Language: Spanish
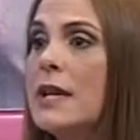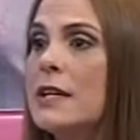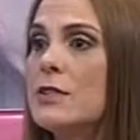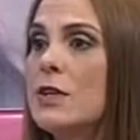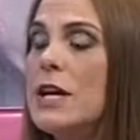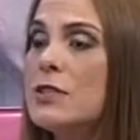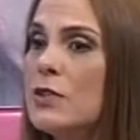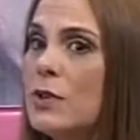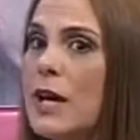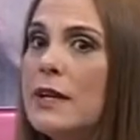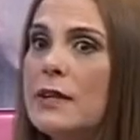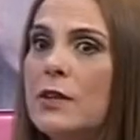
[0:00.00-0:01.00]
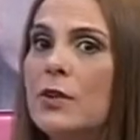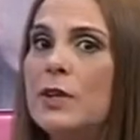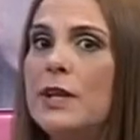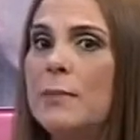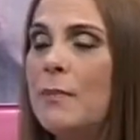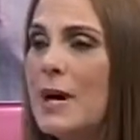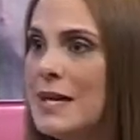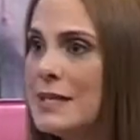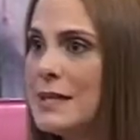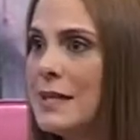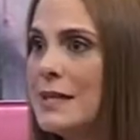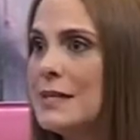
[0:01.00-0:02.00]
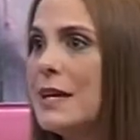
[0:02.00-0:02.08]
que son las zonas donde más eh,